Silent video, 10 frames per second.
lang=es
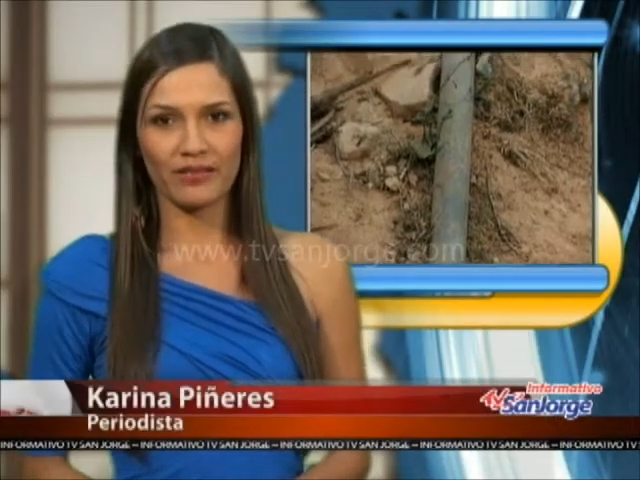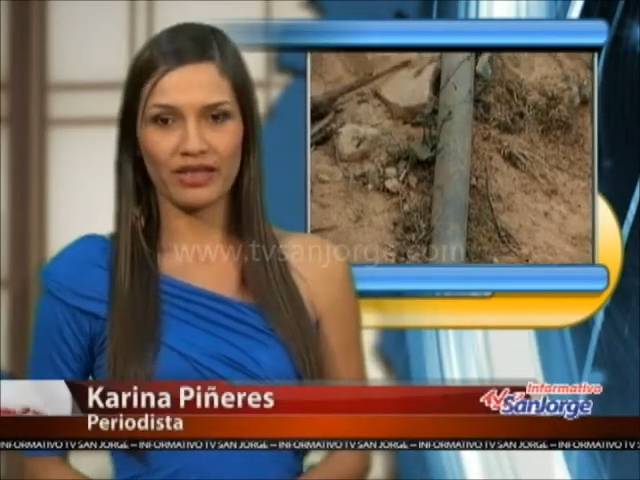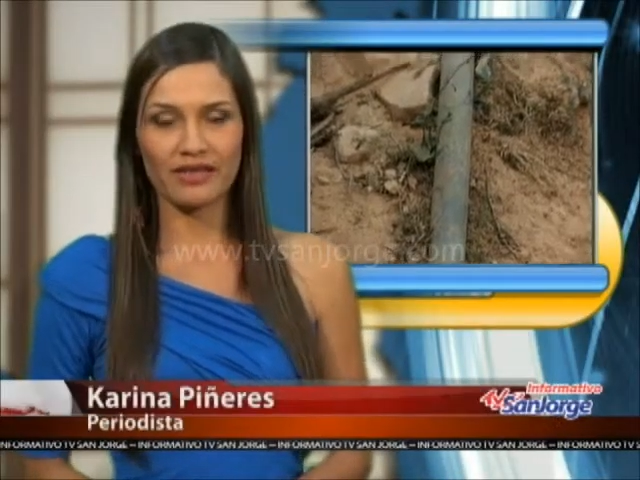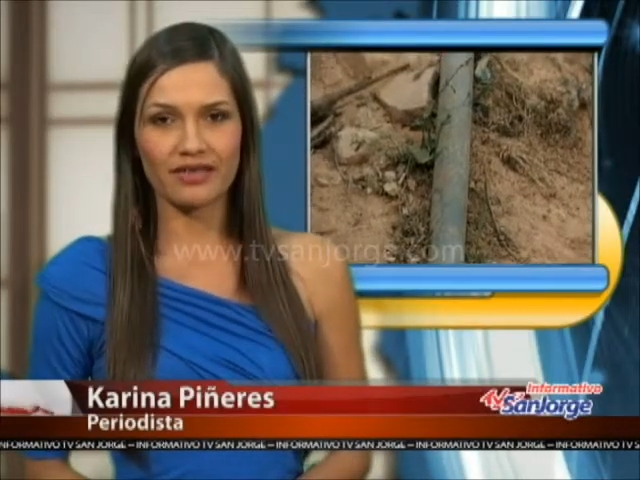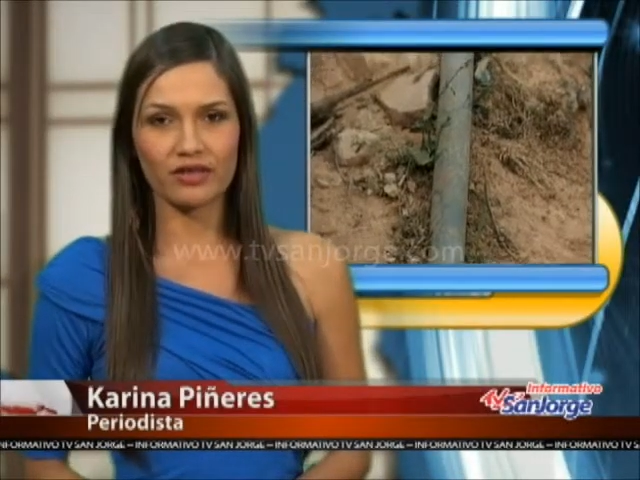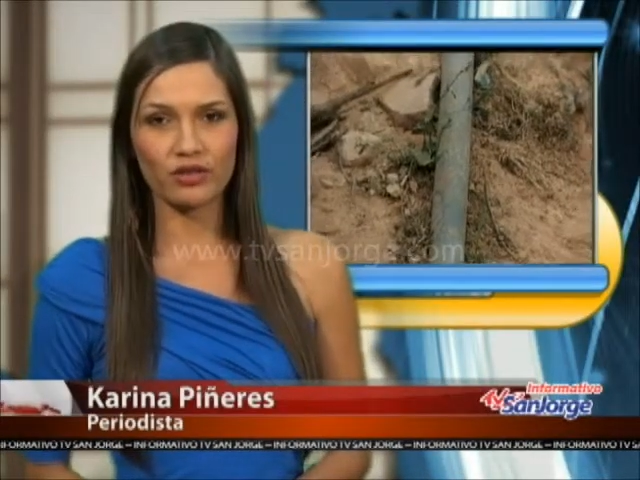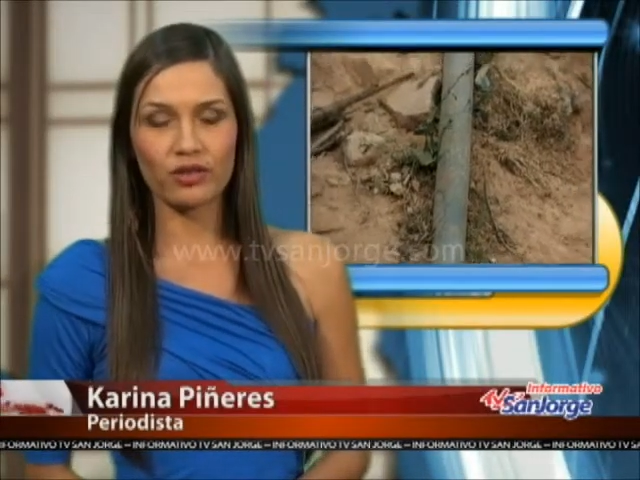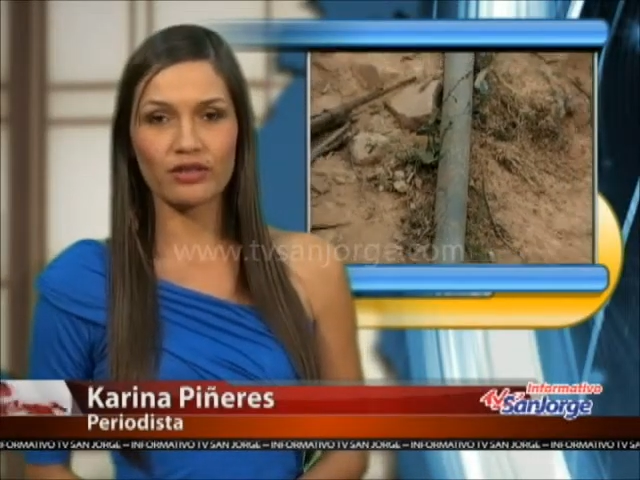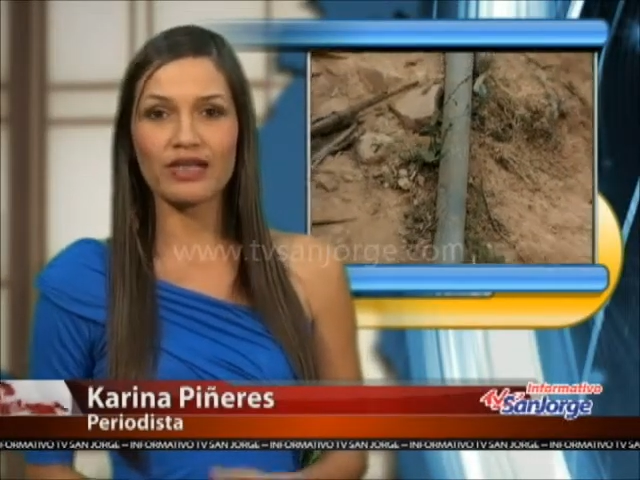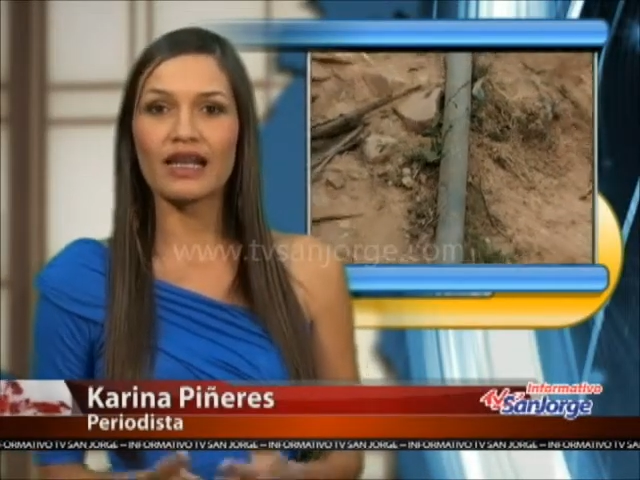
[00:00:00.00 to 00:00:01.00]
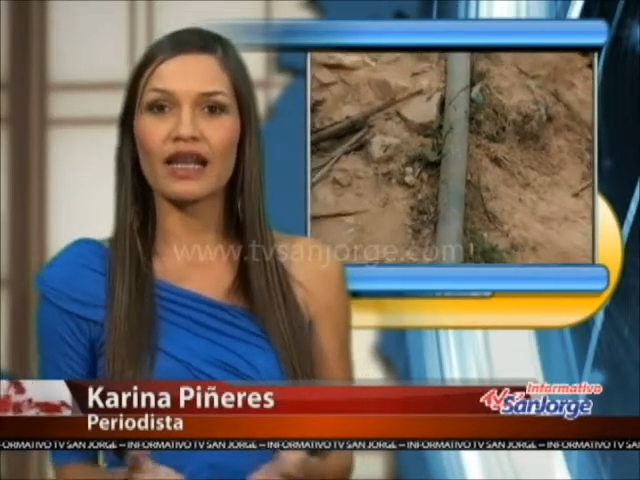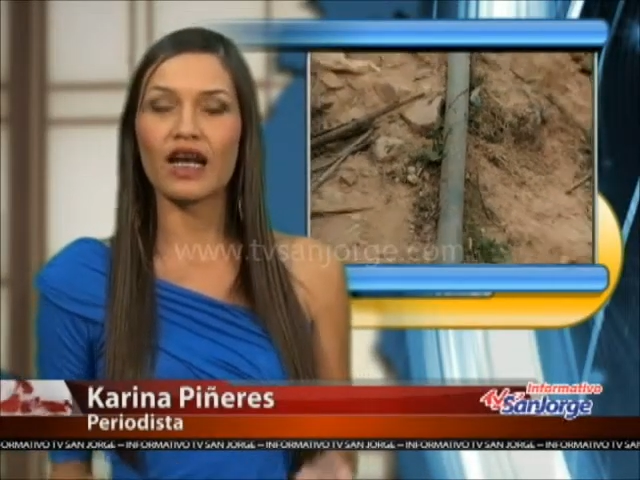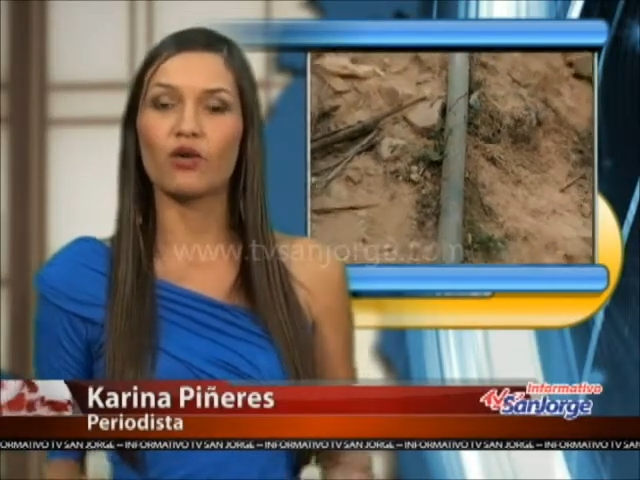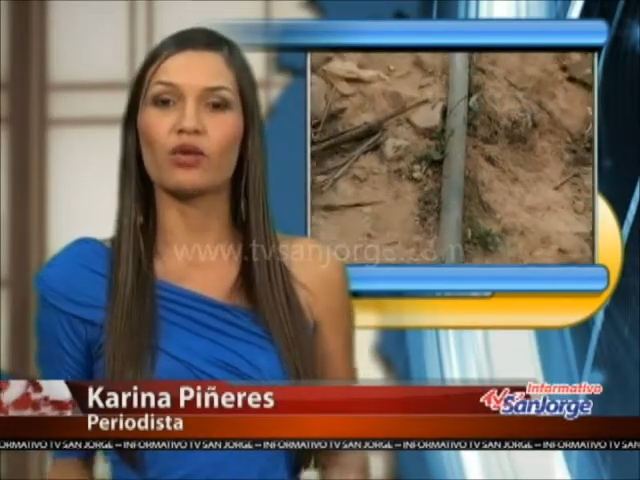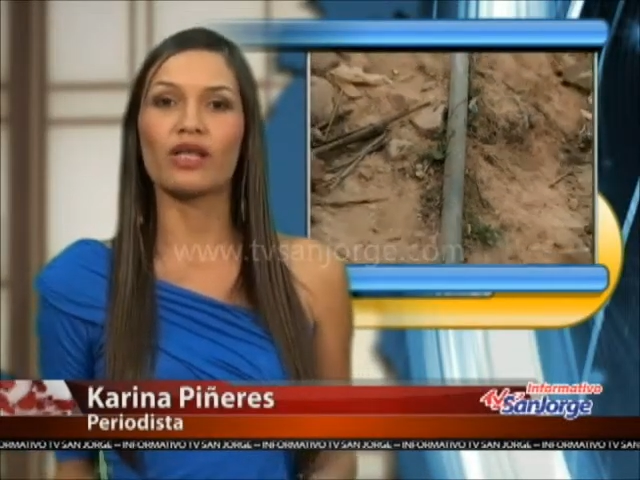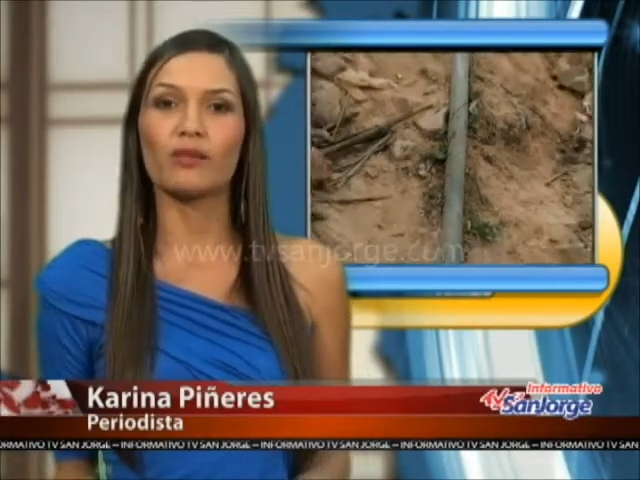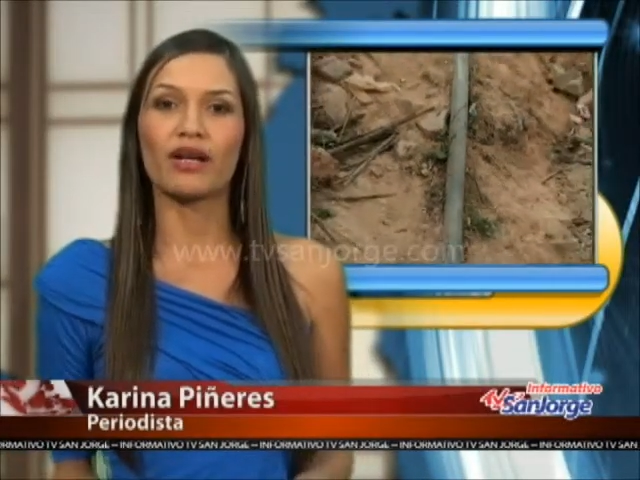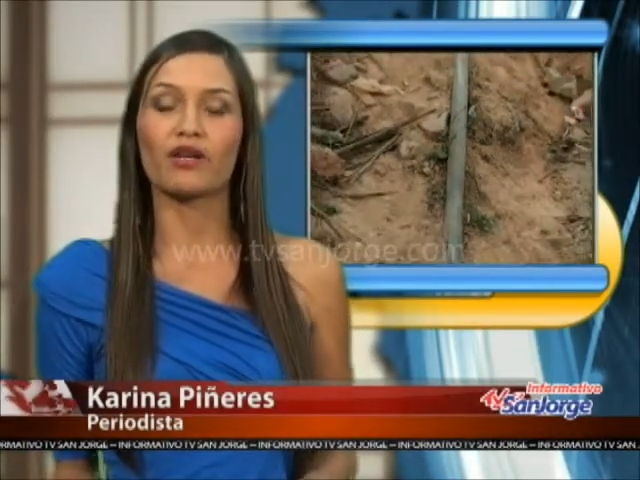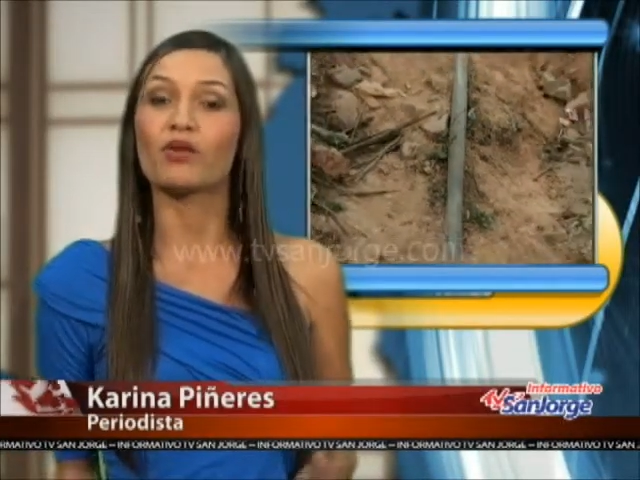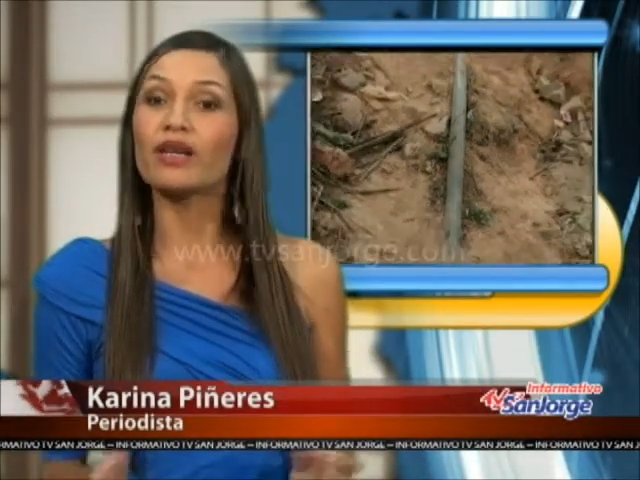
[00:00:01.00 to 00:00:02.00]
En el sector de la laguna del
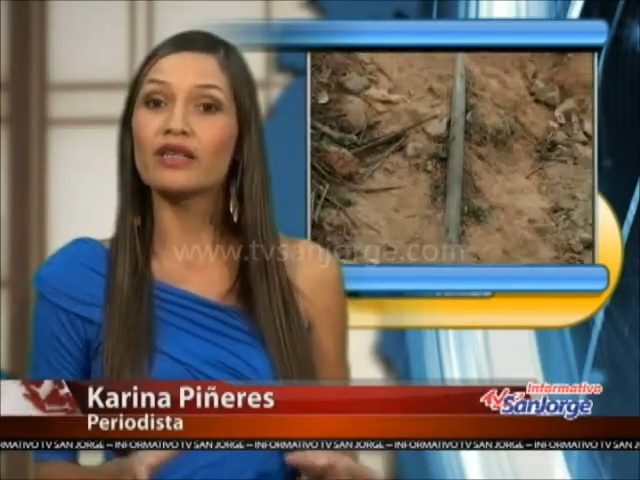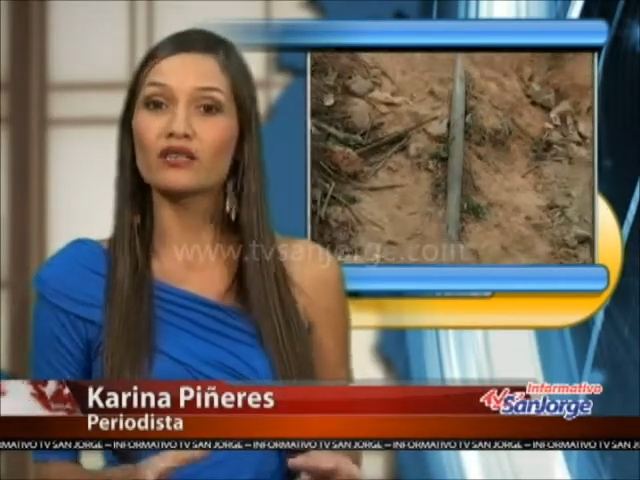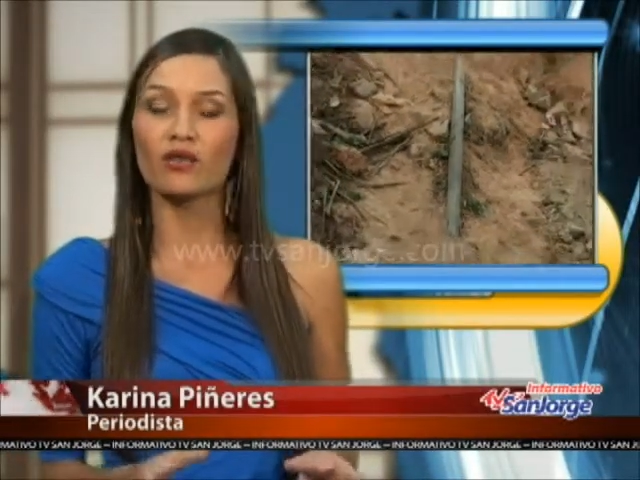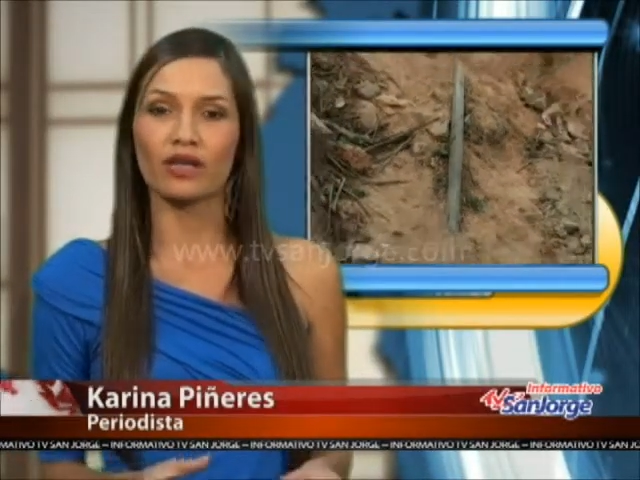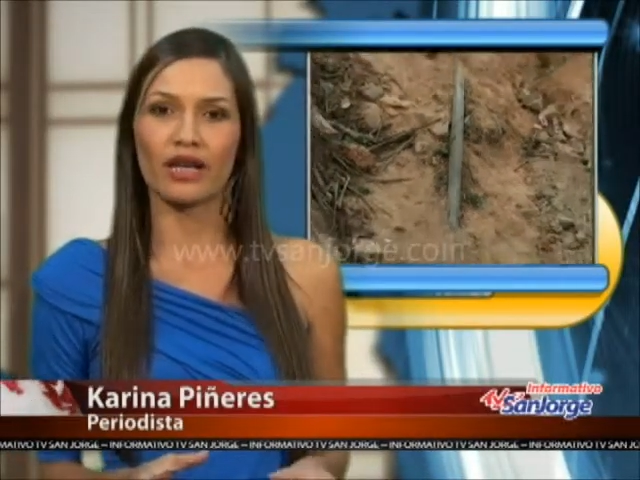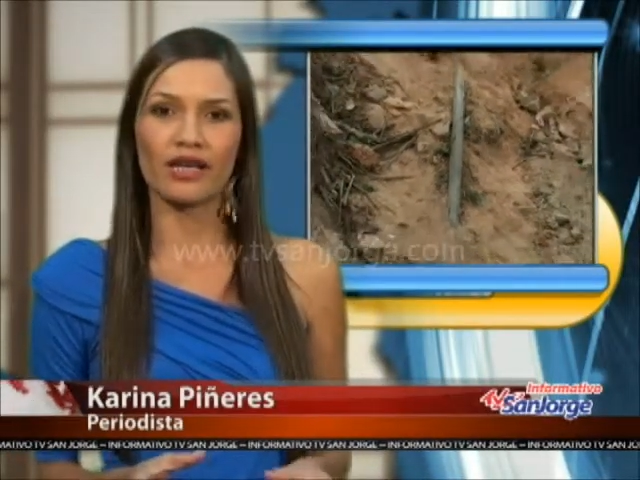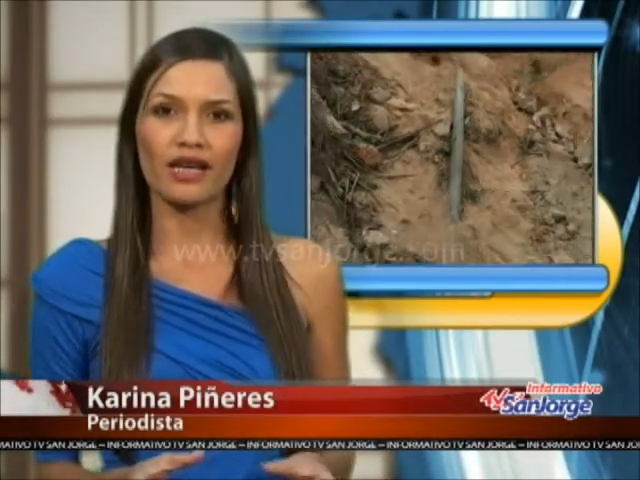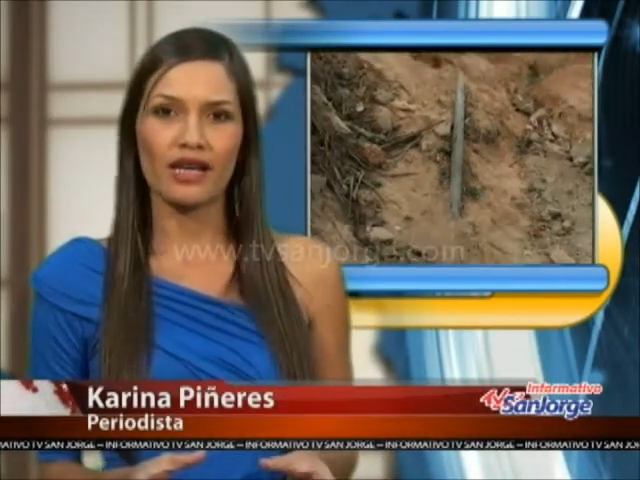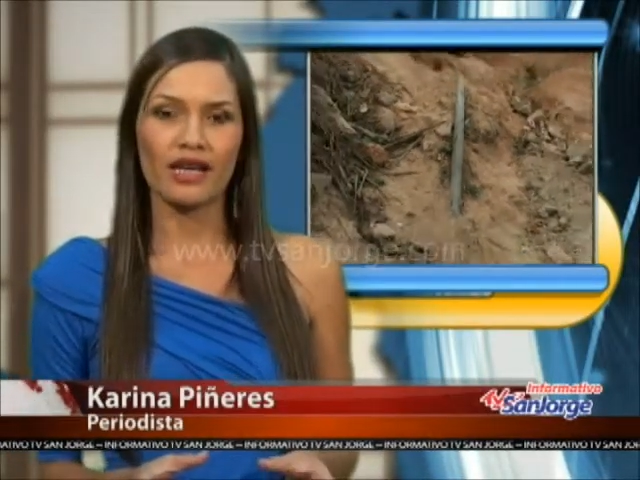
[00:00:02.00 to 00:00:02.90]
barrio Cristo Rey,